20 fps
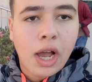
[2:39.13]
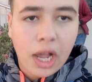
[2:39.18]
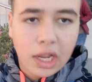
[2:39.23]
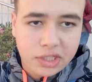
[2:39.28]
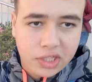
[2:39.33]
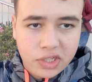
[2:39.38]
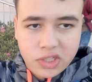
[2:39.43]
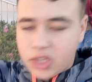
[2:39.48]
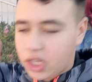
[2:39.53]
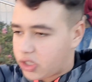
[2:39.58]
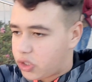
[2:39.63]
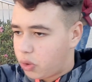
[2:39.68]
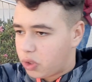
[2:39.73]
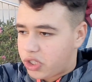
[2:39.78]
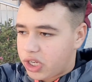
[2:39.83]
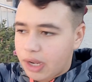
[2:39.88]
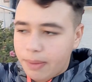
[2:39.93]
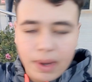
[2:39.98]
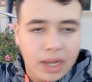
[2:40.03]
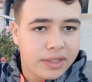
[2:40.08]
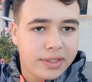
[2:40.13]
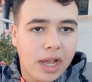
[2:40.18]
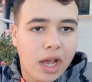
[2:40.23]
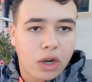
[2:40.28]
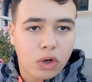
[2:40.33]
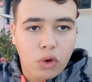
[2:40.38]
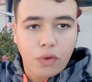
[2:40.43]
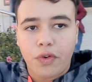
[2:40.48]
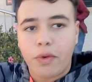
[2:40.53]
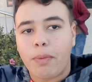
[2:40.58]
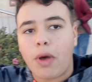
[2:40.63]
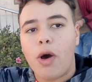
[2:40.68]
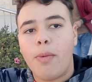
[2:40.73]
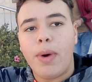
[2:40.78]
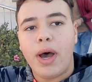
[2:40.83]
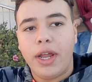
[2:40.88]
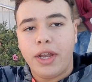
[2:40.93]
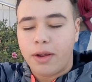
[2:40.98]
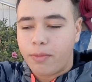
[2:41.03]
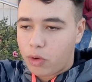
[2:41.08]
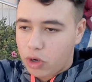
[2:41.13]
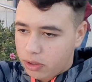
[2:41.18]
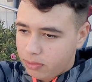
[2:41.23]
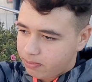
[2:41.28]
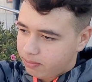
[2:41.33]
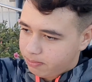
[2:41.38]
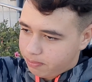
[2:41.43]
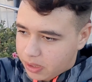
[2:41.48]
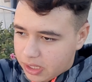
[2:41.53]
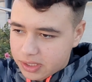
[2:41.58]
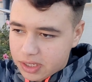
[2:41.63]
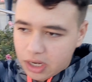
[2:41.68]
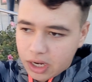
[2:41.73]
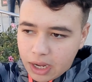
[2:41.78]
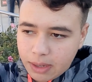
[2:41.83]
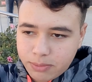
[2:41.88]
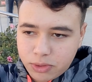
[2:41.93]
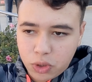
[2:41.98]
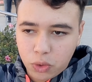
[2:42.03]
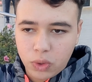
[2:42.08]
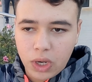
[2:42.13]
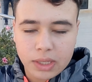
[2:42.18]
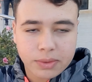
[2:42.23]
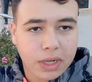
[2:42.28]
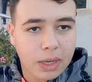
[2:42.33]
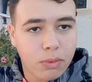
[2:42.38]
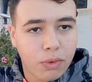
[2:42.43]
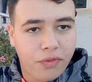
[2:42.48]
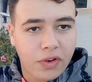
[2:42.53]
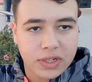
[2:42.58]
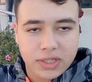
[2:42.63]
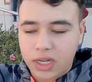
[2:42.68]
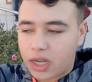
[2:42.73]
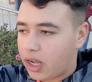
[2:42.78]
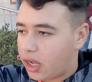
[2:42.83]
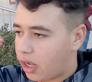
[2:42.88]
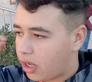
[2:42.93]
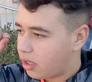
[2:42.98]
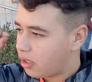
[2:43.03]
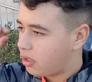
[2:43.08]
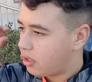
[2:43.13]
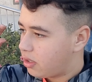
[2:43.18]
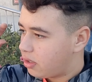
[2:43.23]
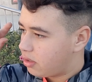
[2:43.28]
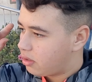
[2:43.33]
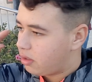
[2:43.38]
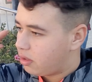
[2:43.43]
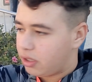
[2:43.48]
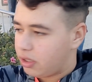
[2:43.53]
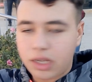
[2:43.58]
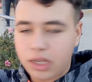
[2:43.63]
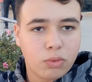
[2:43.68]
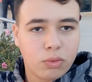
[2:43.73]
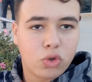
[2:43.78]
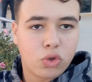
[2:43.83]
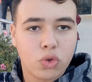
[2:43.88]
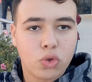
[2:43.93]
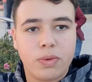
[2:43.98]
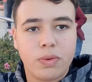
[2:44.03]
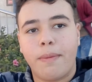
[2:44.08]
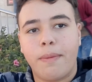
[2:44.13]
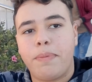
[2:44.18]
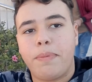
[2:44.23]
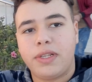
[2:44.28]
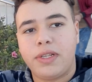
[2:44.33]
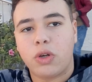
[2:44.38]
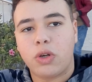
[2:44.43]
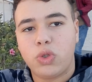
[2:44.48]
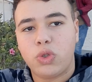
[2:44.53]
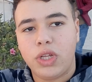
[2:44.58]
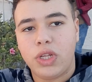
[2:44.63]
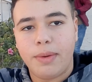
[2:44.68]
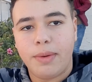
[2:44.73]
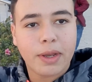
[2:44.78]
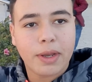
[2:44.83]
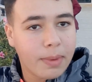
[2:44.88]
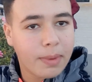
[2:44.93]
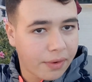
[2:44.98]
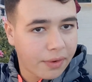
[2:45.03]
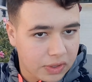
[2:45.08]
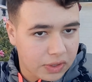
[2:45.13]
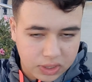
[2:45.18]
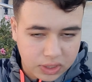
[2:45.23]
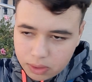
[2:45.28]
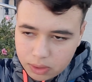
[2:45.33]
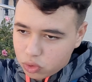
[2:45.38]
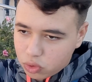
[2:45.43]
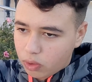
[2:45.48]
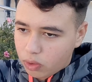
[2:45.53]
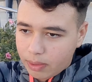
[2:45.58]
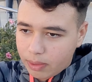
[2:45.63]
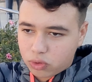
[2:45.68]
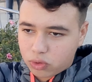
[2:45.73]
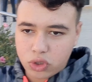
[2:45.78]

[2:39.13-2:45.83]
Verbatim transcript: اجي شتاكسي ولا شي لعبه غنتحركوا فيه بقاو معنا المهم البلاصه اللي غنمشيو لها تبقى مفاجاه حتى نوصلوا تما بيش اختي ديالي باقي ما عرفناش غنوصلوا ما